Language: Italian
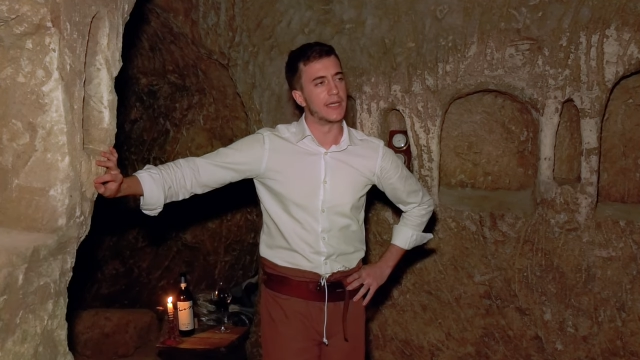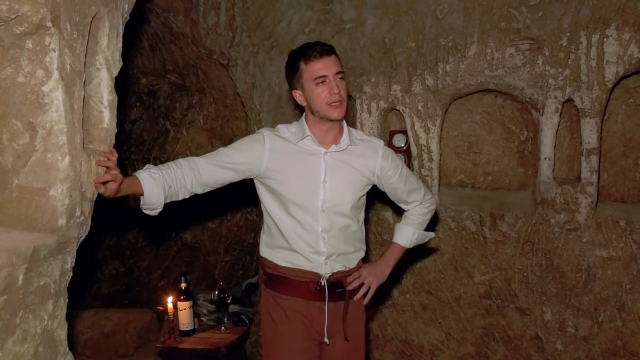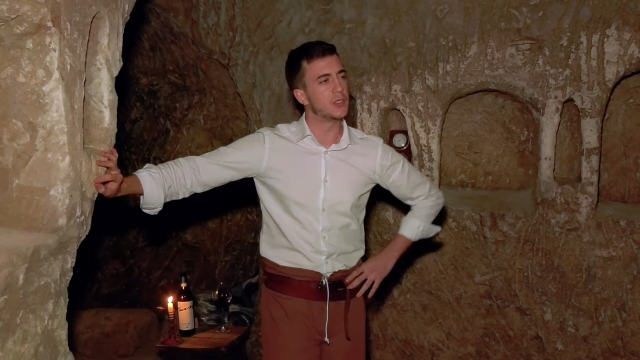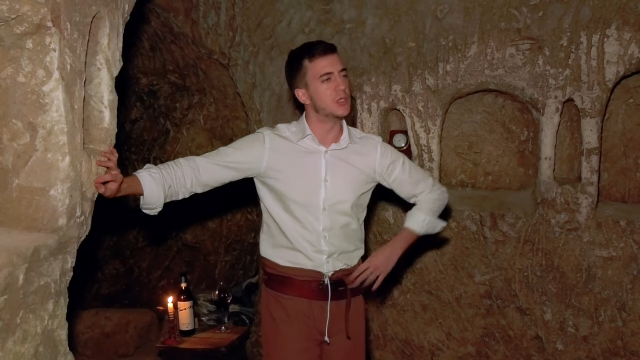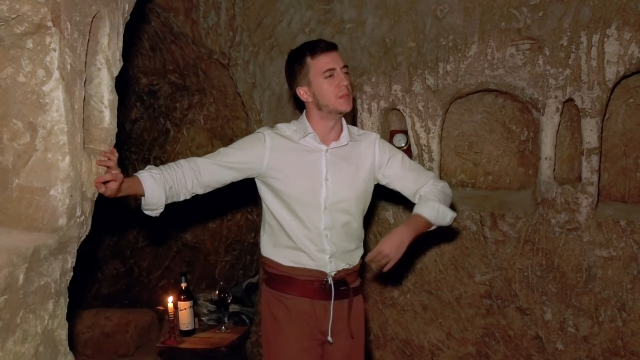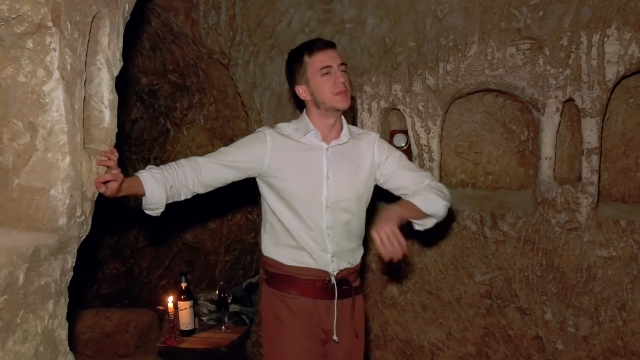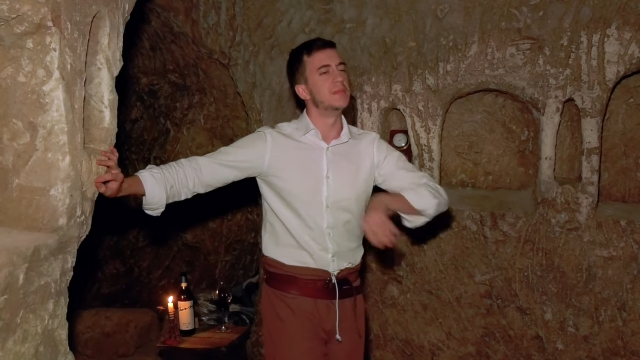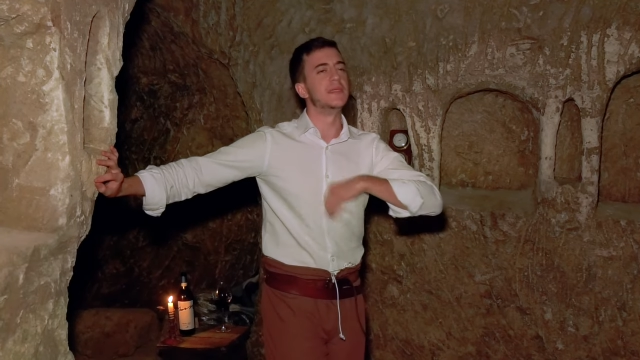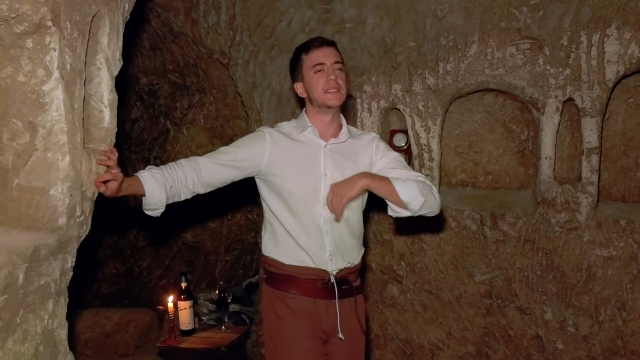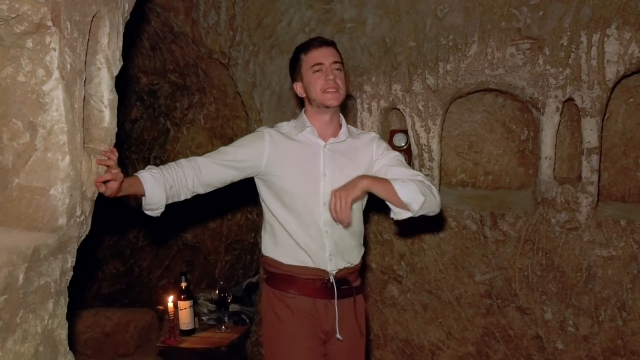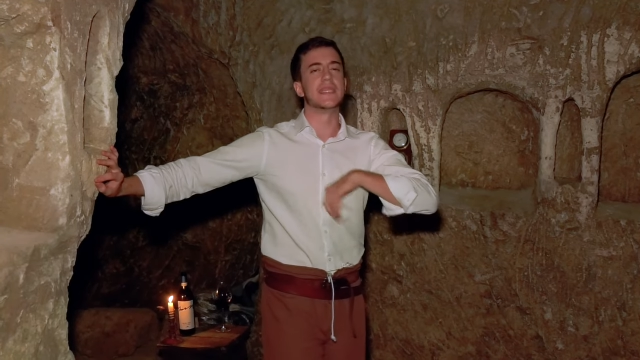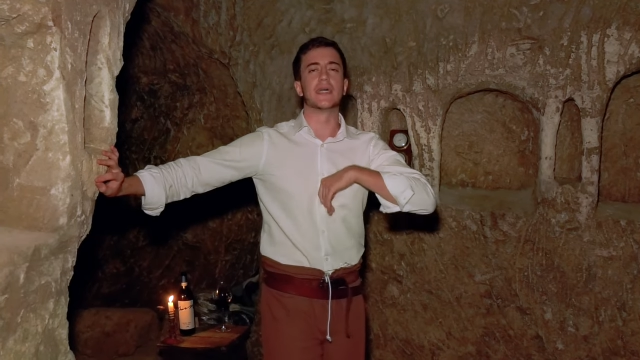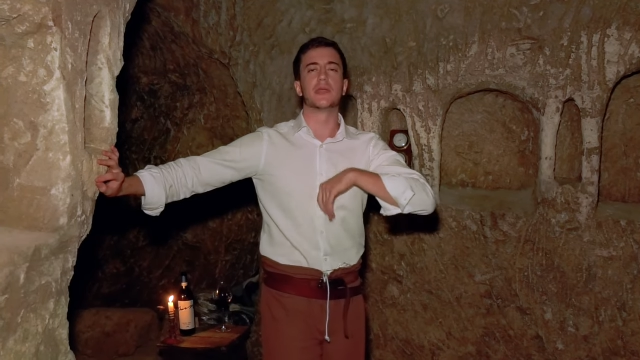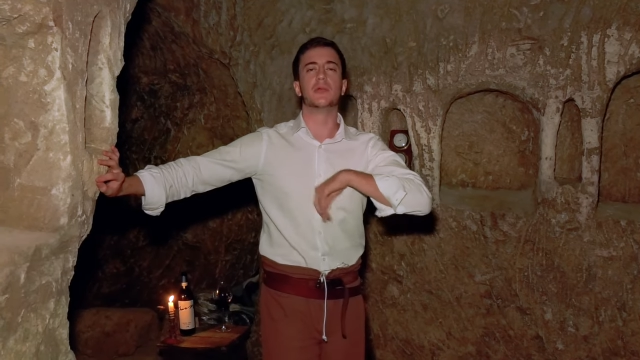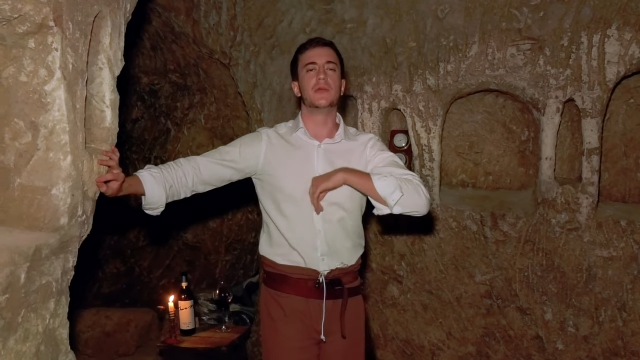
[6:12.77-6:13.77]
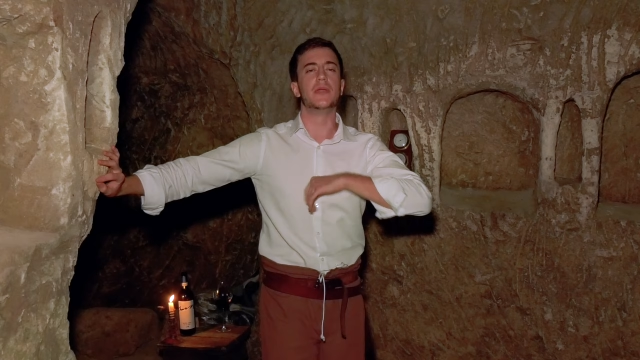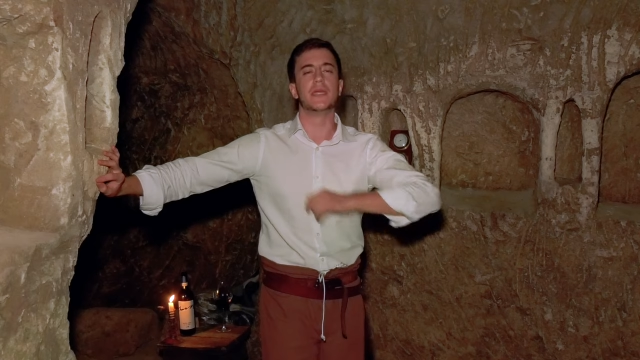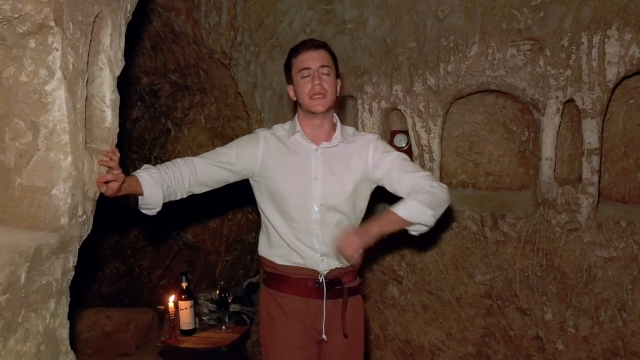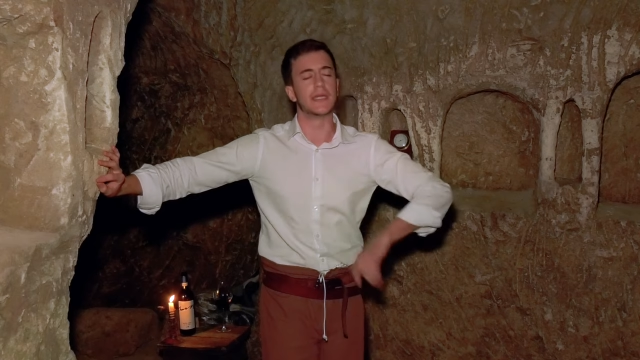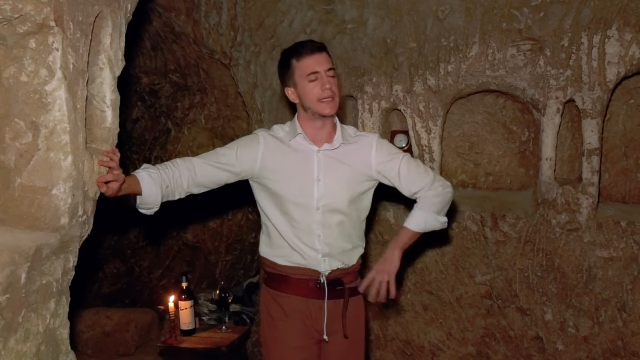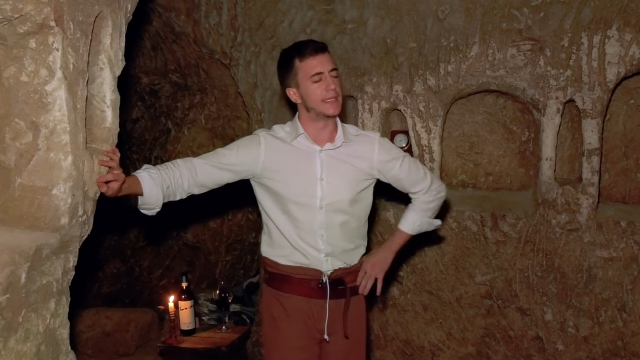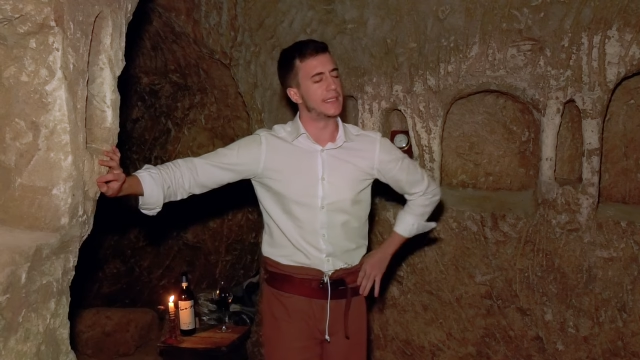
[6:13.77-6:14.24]
come mi sta
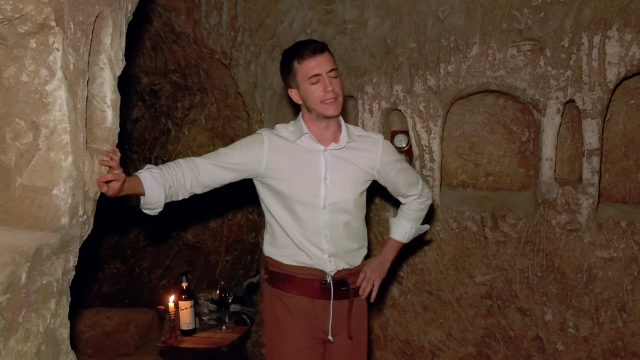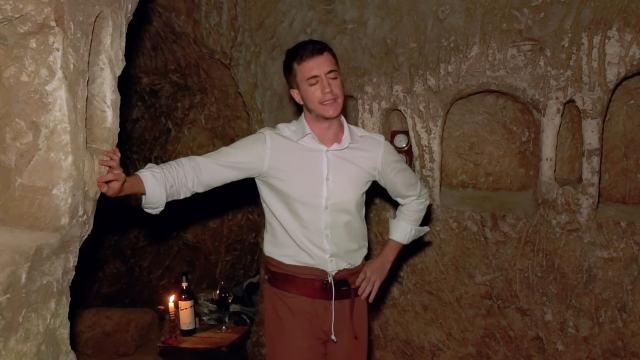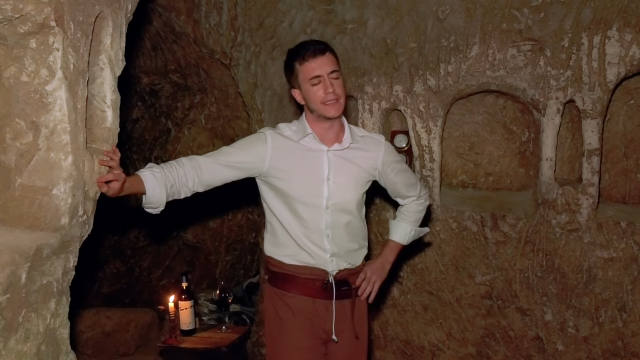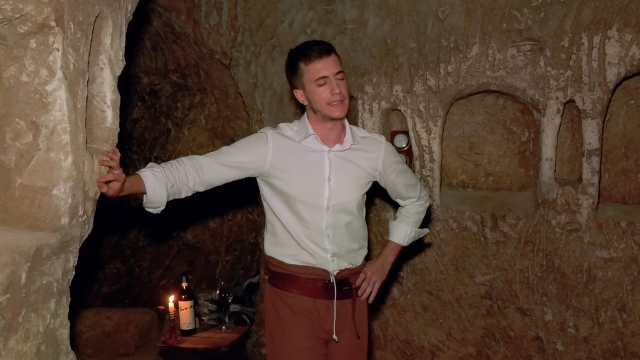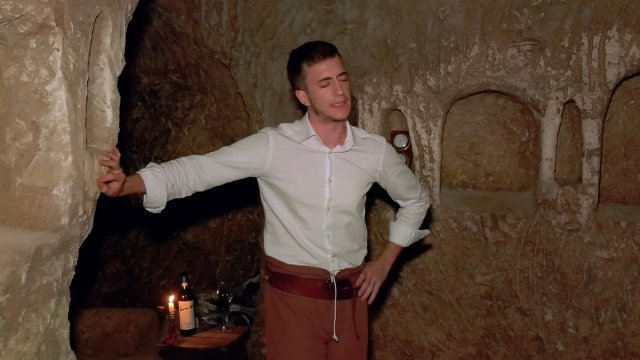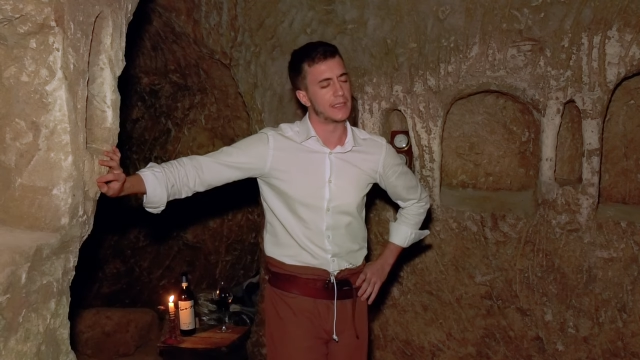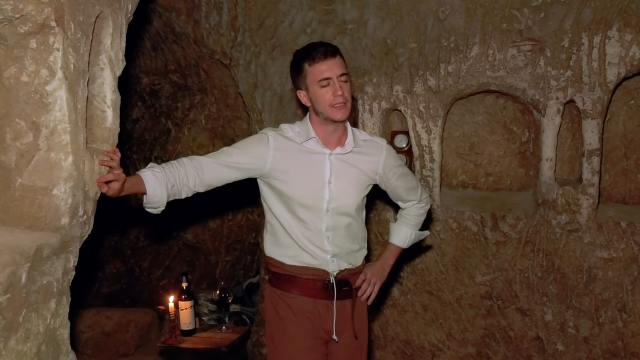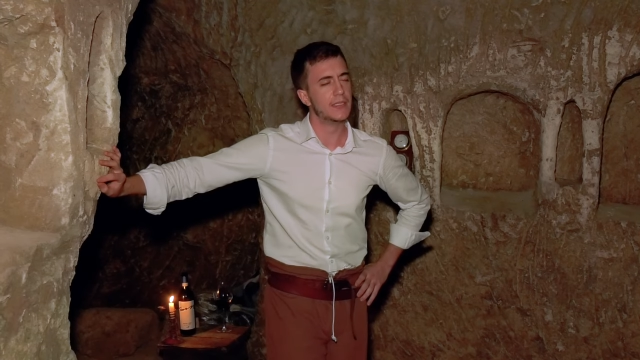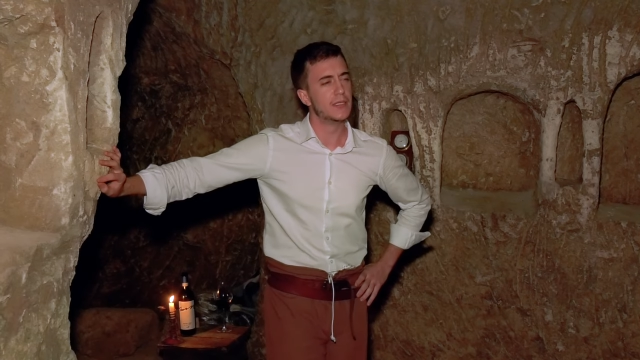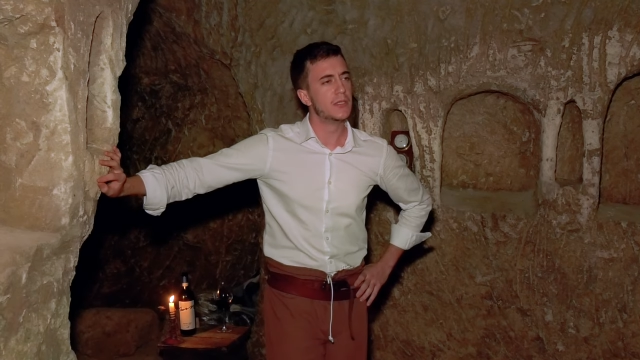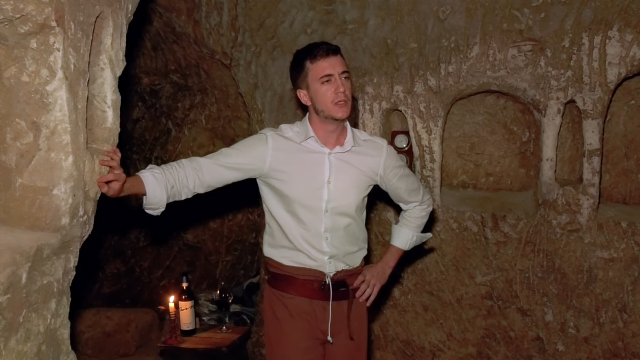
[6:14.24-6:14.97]
qui, ah,